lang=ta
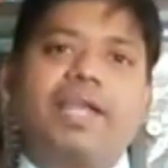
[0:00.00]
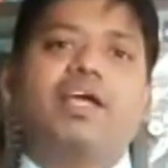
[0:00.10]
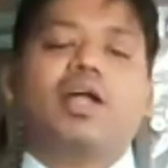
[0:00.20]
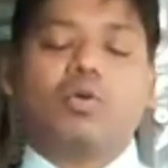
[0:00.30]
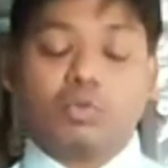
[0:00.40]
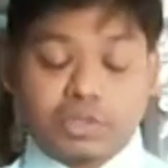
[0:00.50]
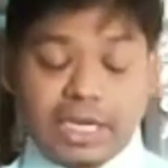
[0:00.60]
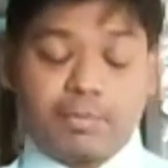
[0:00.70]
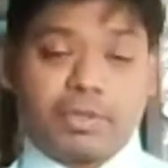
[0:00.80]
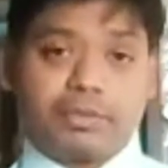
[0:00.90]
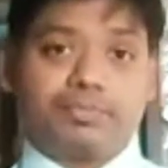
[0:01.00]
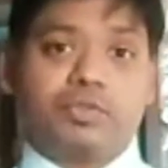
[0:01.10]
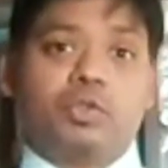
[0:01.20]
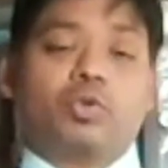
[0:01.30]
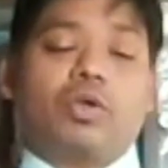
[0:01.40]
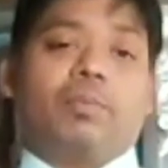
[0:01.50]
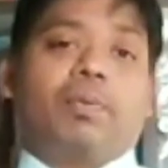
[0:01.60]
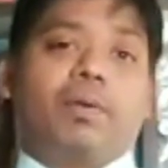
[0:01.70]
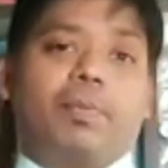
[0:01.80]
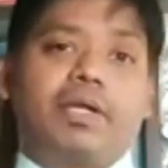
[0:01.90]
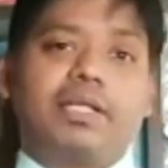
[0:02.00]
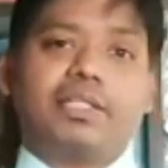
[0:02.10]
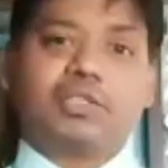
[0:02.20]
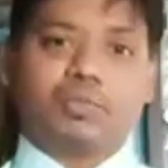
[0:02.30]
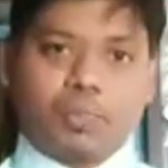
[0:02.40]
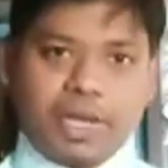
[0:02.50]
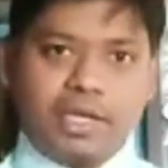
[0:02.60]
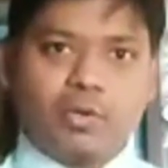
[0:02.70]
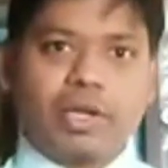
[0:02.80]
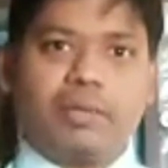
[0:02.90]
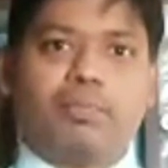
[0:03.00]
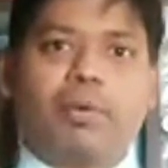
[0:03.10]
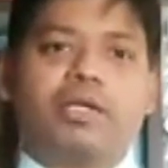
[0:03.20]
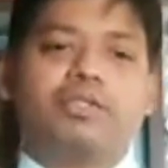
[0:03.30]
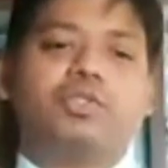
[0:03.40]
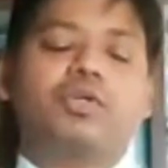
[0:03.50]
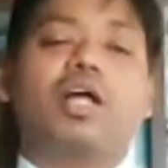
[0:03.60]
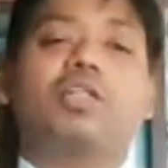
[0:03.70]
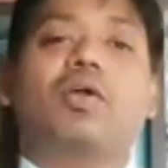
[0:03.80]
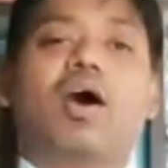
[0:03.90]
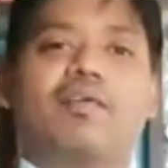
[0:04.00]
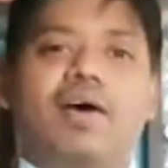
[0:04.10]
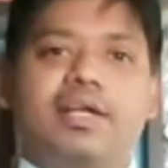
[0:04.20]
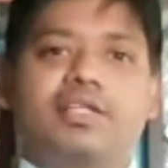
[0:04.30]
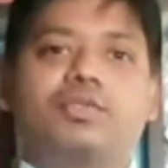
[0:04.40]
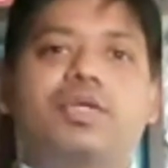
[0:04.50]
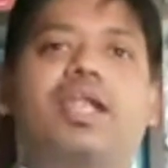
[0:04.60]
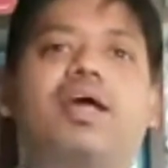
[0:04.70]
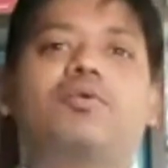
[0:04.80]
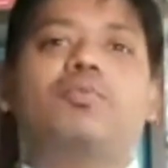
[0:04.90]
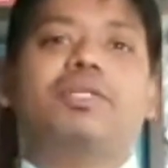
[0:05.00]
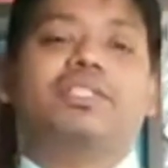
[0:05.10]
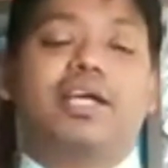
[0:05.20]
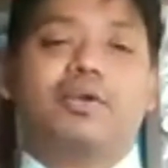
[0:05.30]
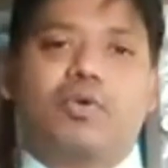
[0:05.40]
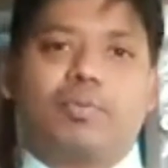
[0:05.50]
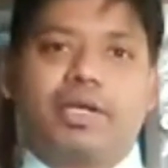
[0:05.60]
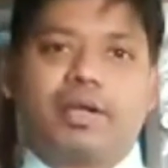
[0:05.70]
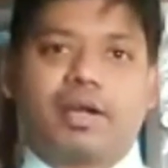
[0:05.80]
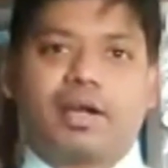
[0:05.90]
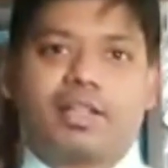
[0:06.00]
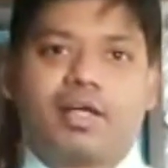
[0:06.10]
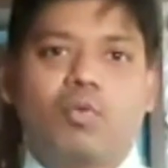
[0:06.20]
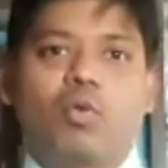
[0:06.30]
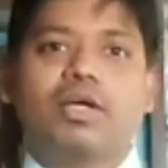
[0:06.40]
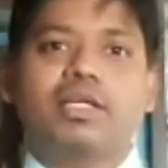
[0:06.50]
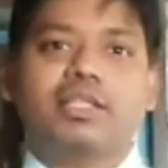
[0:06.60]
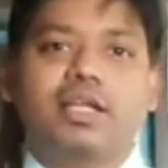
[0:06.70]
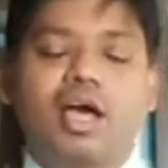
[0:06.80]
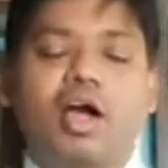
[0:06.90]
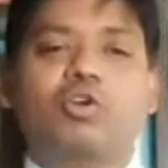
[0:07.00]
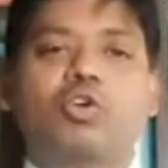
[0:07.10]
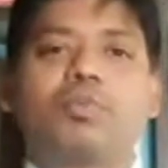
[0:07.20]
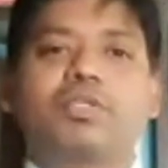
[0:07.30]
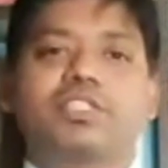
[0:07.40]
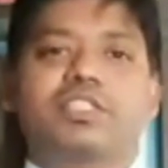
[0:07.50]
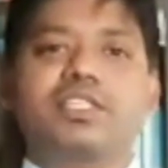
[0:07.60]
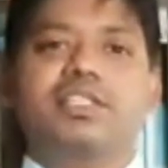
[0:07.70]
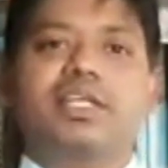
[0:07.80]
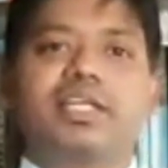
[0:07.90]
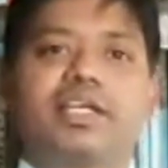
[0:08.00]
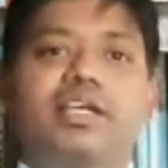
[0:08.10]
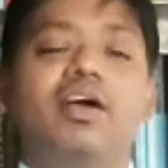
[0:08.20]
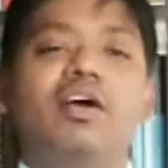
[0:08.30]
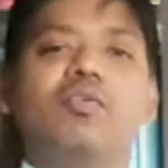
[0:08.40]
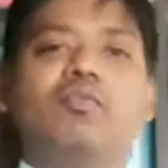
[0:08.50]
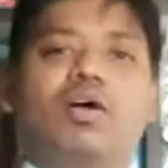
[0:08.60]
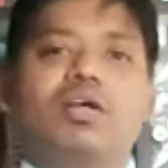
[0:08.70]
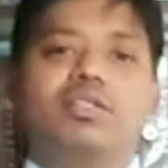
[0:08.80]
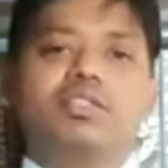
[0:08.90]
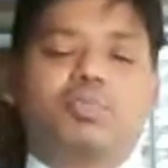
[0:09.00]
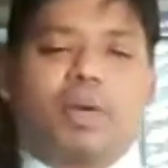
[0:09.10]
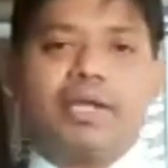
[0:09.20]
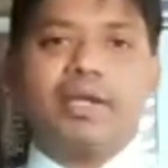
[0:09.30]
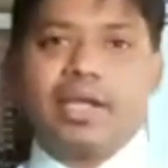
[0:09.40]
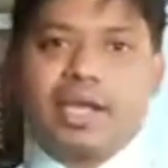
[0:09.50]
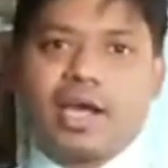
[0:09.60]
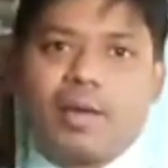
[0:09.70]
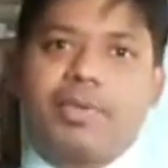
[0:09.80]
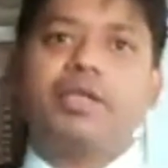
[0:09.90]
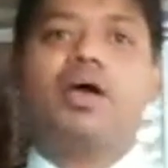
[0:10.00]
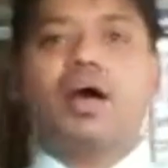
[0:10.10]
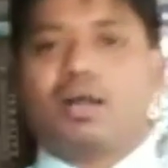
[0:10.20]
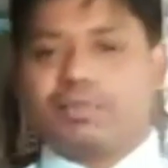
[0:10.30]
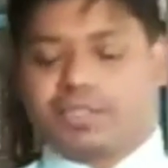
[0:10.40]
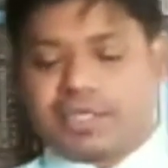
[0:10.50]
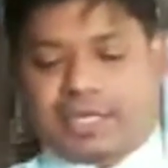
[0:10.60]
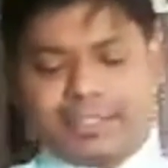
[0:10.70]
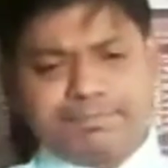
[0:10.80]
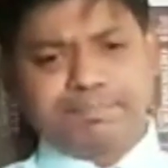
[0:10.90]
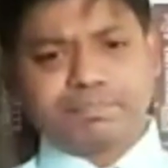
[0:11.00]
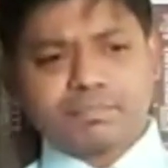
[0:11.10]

பேரியராகவும் செயல்படும் ஸோ இப்பேற்பட்ட அந்த ஸ்பைனோட இம்பார்ட்டன்ஸையும் அதோட அவேர்னஸும் எல்லாருக்கும் போய் சேரணும் அப்படின்றனால தான் உலகத்தில் அக்டோபர் சிக்ஸ்டீன்த் அன்னைக்கு வேர்ல்டு ஸ்பைன் டே அப்படின்னு ஆரம்பிச்சிருக்காங்க